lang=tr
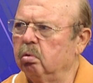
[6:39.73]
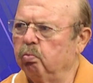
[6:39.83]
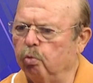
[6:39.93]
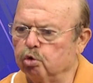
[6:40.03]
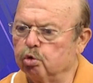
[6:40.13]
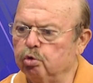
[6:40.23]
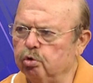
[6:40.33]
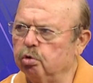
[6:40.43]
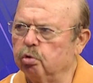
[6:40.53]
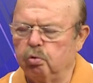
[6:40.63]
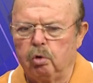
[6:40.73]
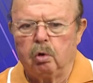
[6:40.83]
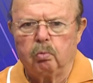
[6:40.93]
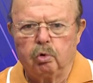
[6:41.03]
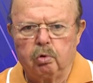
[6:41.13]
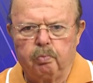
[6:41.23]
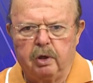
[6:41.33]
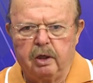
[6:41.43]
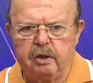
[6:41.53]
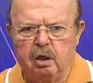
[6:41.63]
Bozguncudur. Bunu
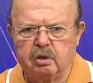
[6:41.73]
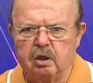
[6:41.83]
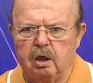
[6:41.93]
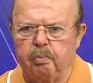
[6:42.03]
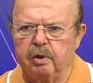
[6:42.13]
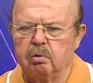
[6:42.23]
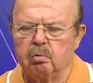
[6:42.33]
belediyesi yapar.